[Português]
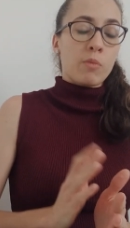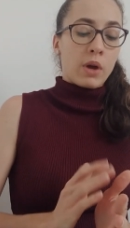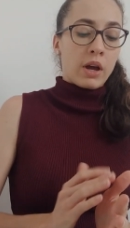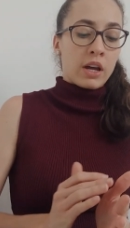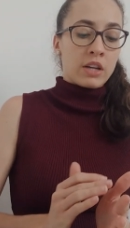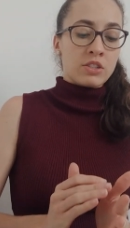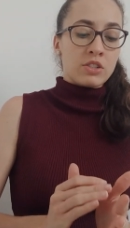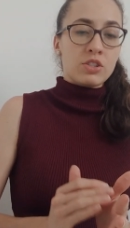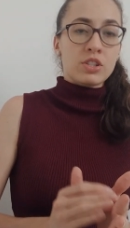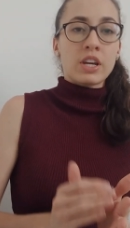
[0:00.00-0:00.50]

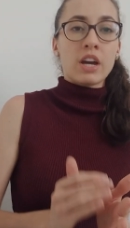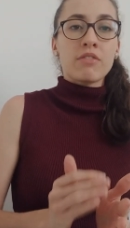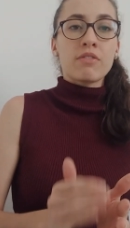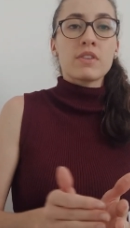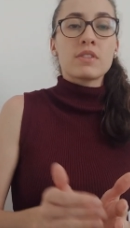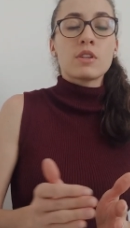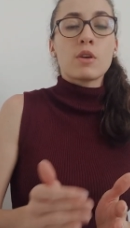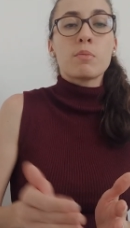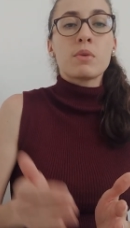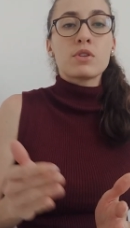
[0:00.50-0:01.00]
a gente quer
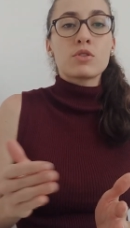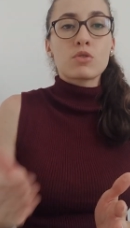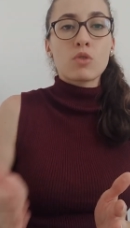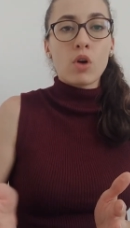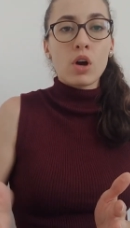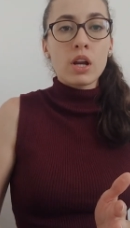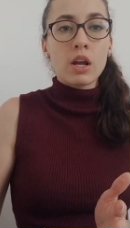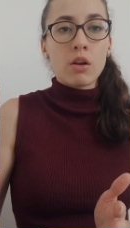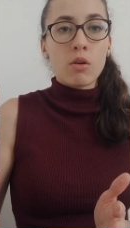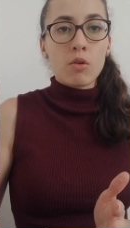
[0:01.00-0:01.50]
fazer uma
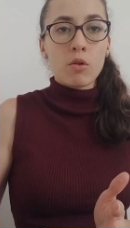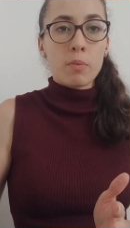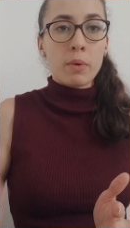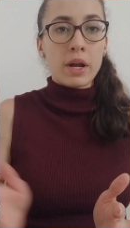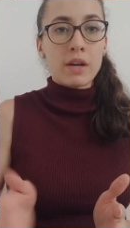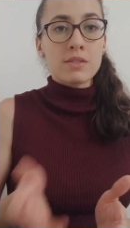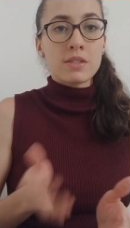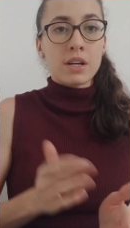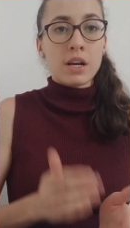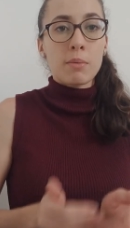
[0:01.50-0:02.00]
escolha a longo
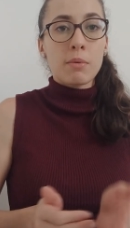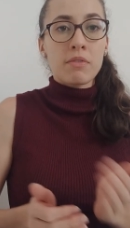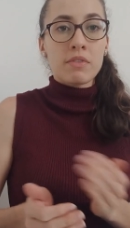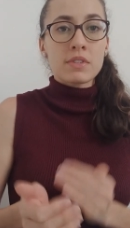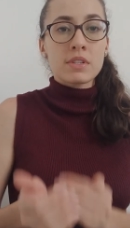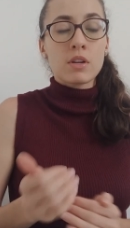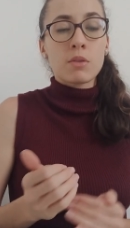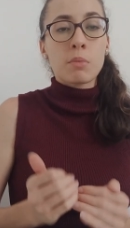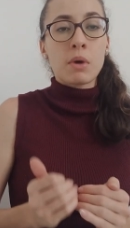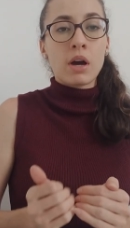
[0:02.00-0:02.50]
prazo e acaba
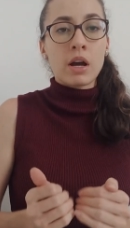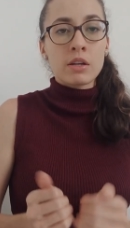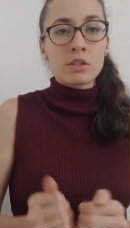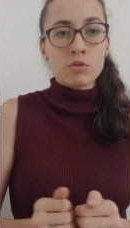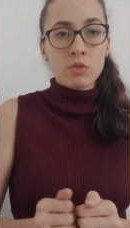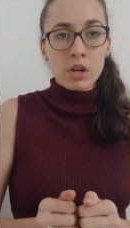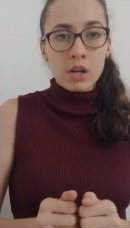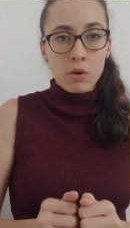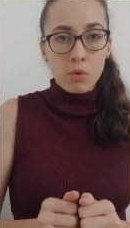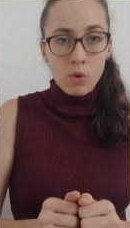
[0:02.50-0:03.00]
fazendo uma
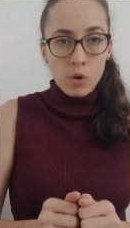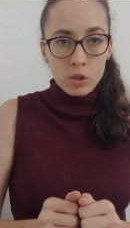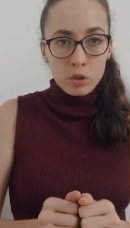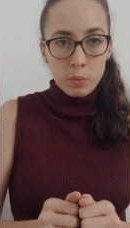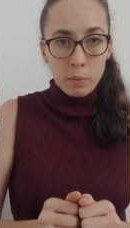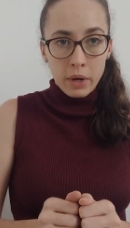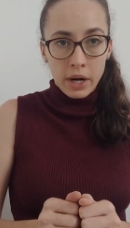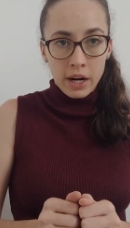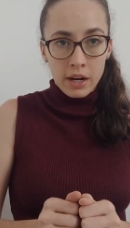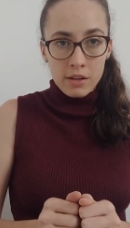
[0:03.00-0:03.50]
escolha a
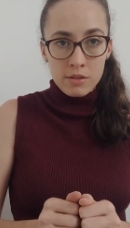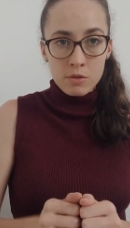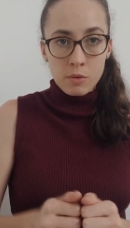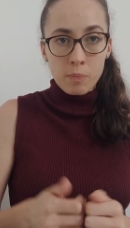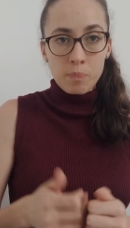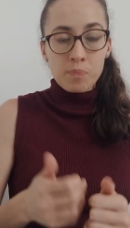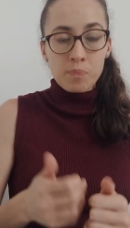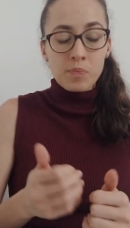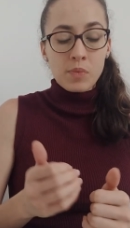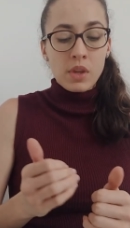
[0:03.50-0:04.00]
curto
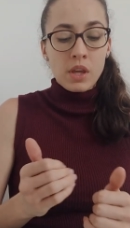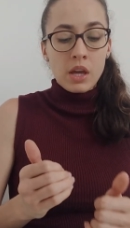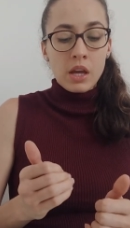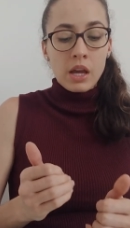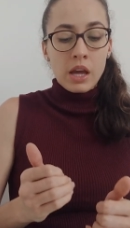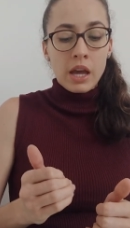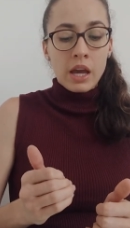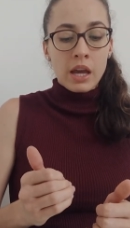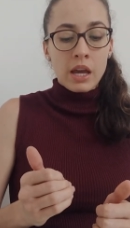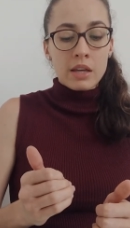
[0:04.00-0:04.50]
prazo.
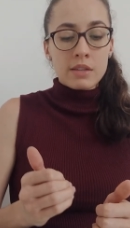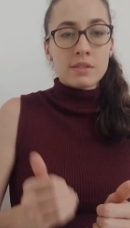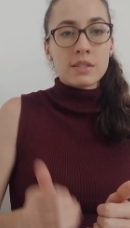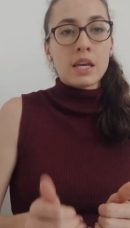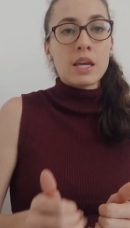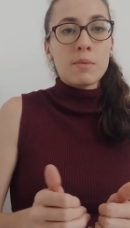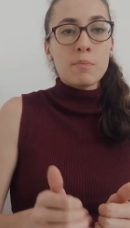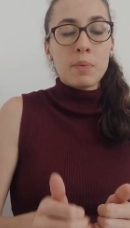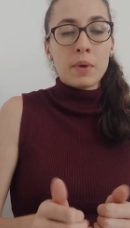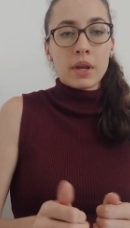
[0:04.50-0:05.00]
É,
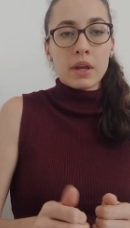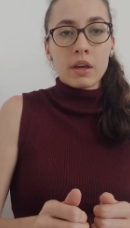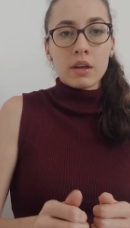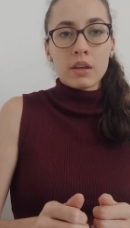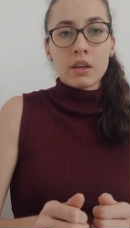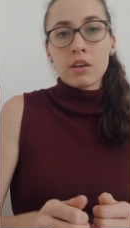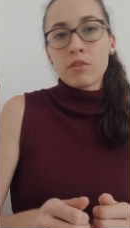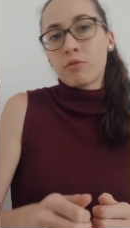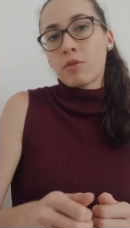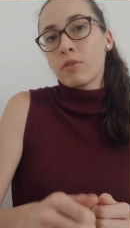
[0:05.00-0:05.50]

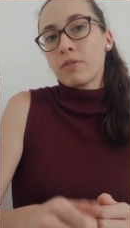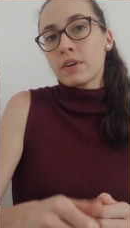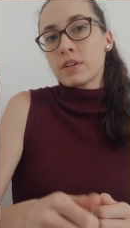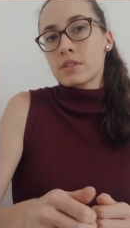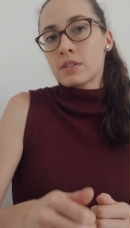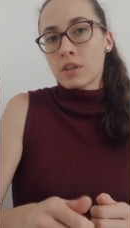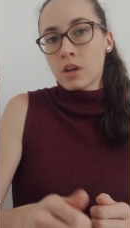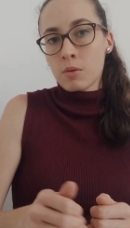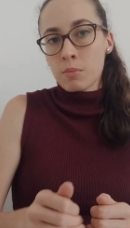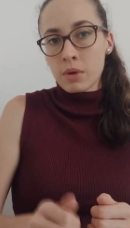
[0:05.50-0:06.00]
sempre que for
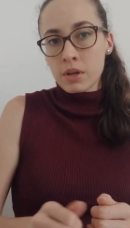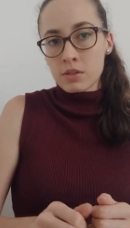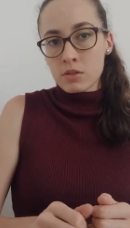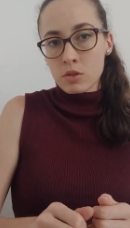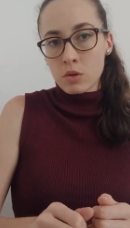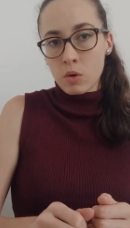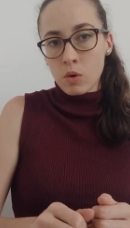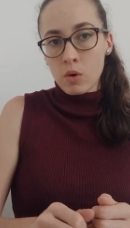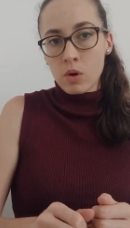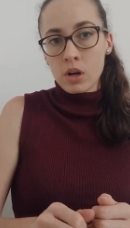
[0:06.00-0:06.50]
fazer uma
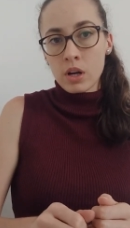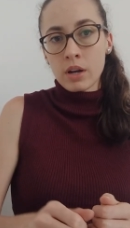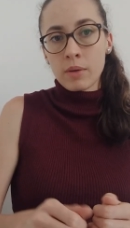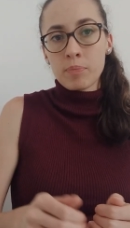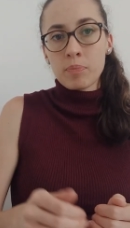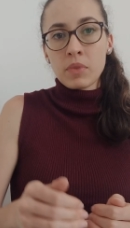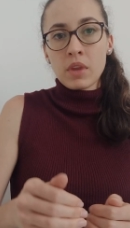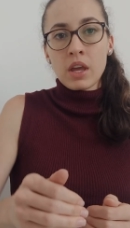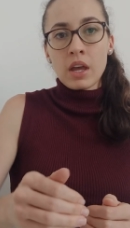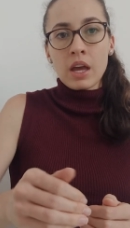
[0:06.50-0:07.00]

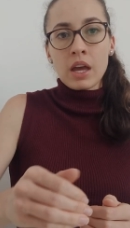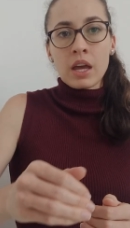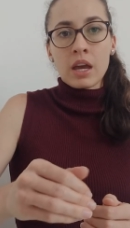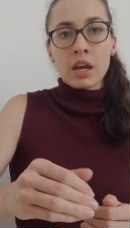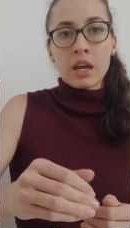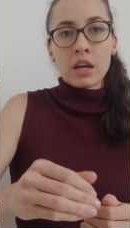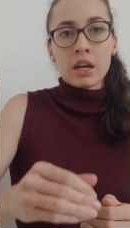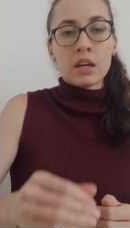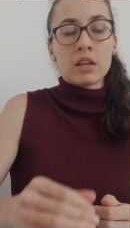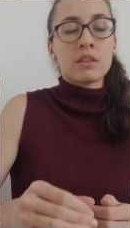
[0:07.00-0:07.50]
escolha,
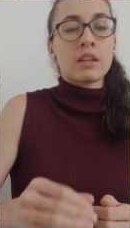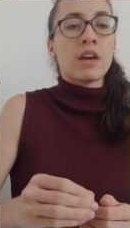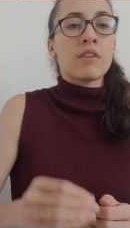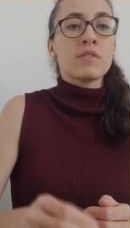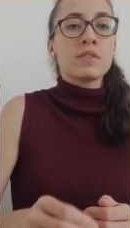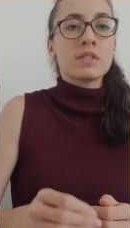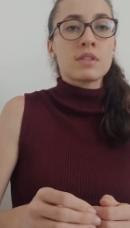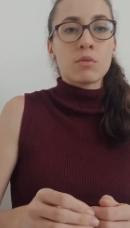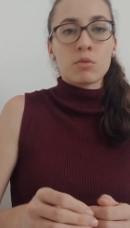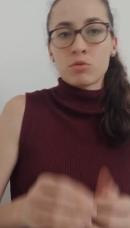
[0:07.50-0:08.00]
é,
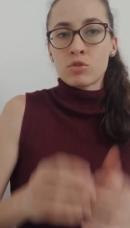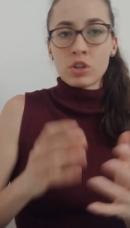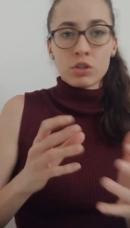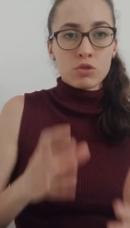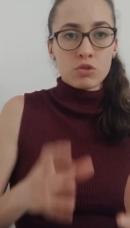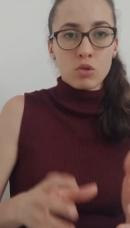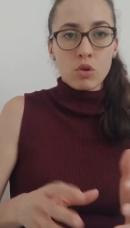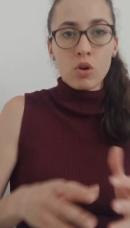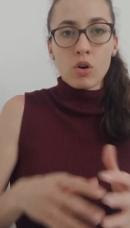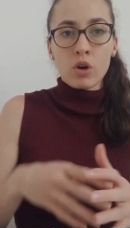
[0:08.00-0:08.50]
deve, o
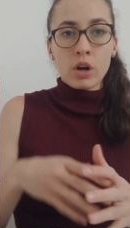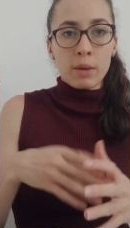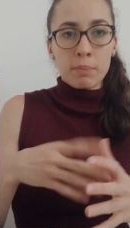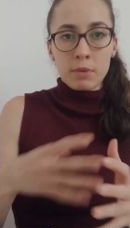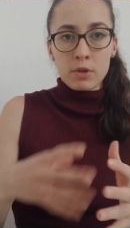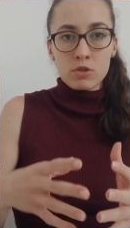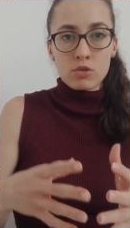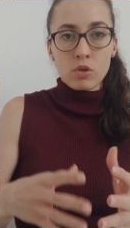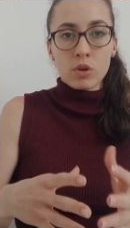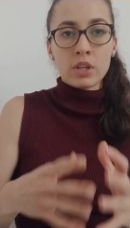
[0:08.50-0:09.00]
gestor, a
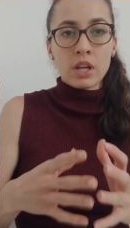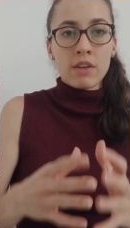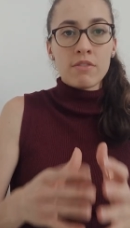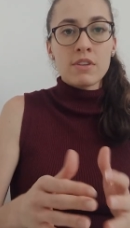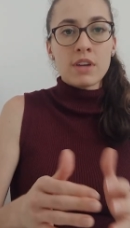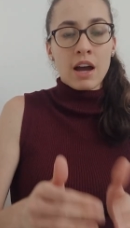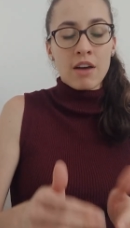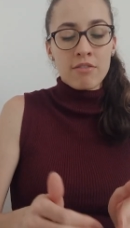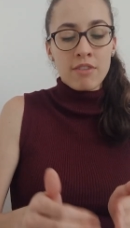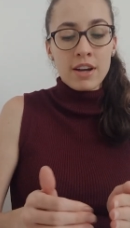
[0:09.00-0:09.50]
pessoa
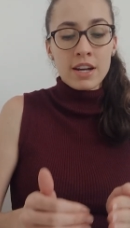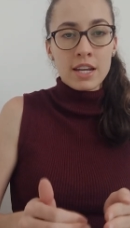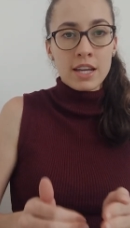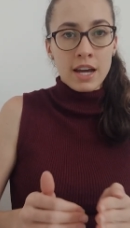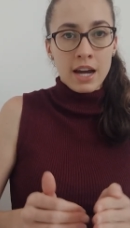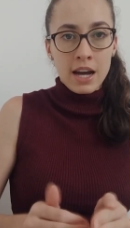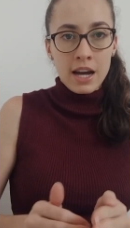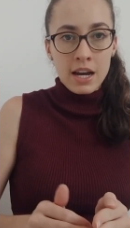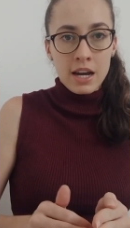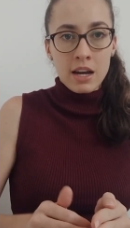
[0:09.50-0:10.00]
deve
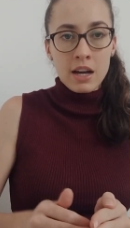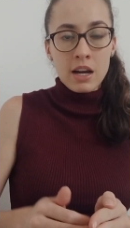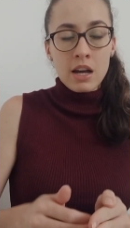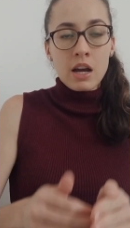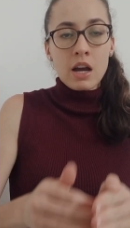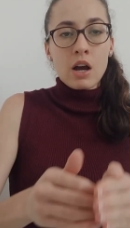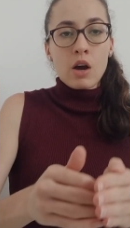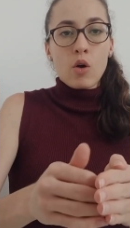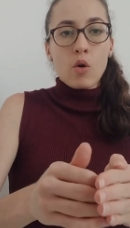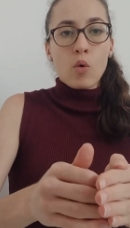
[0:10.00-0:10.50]
avaliar
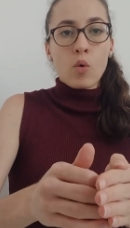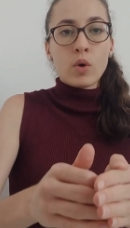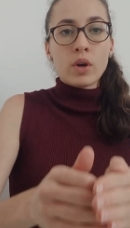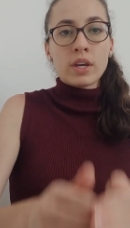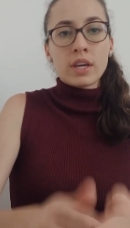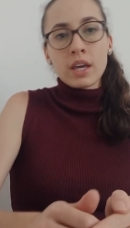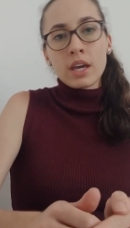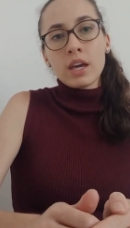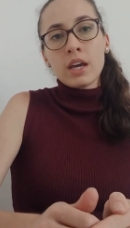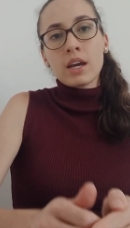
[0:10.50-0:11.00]
o
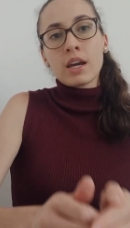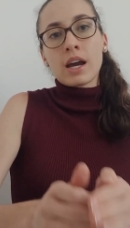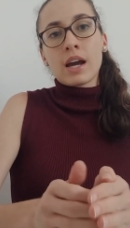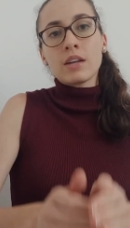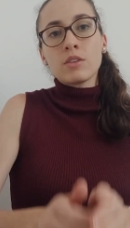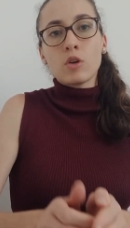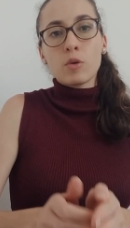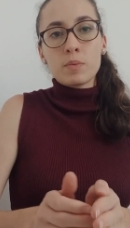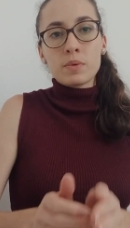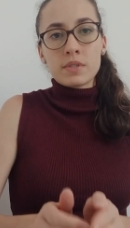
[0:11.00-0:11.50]
que
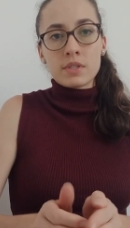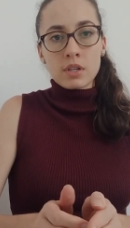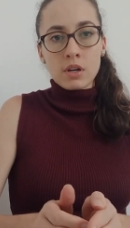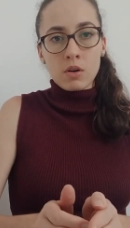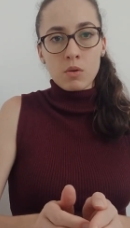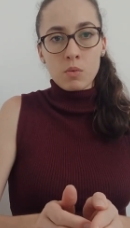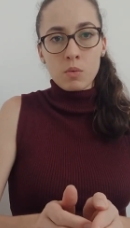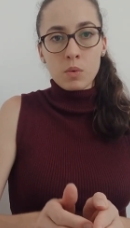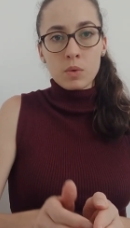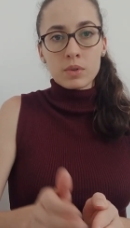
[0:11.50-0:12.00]
cada
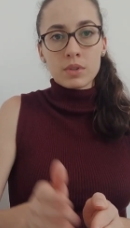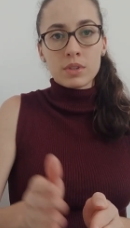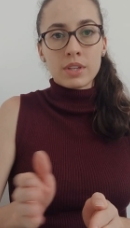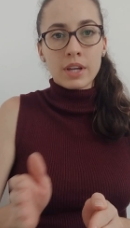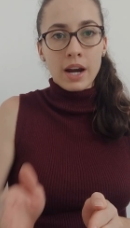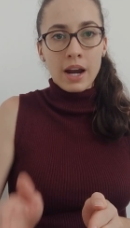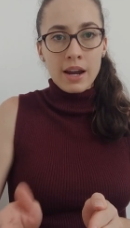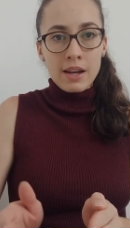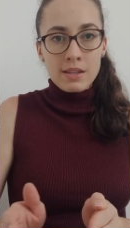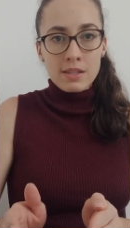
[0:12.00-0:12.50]
opção
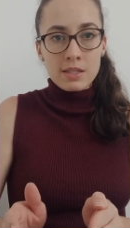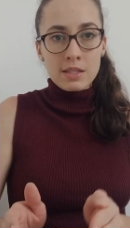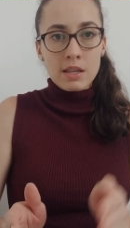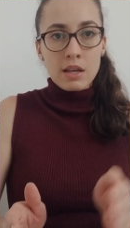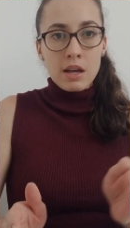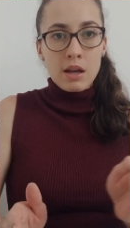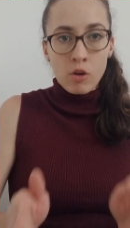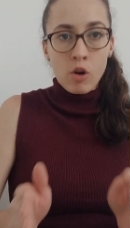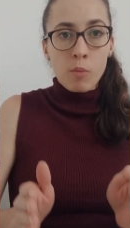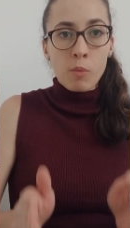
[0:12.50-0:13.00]
traz
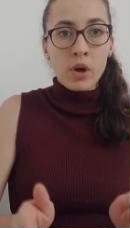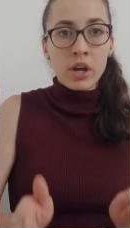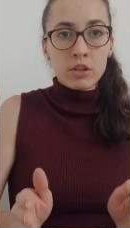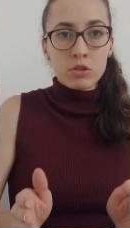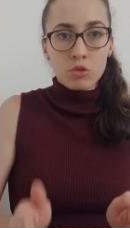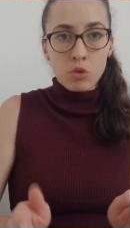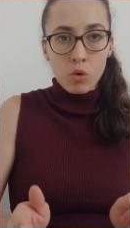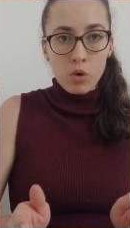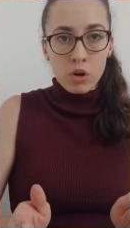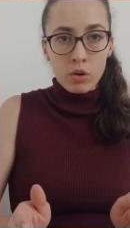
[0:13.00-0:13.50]
como
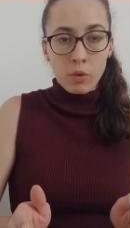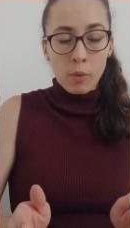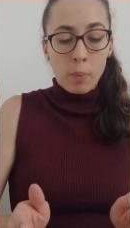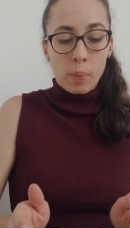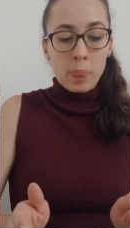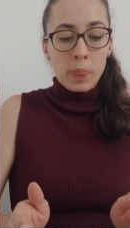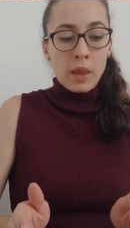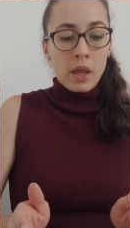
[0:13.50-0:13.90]
retorno.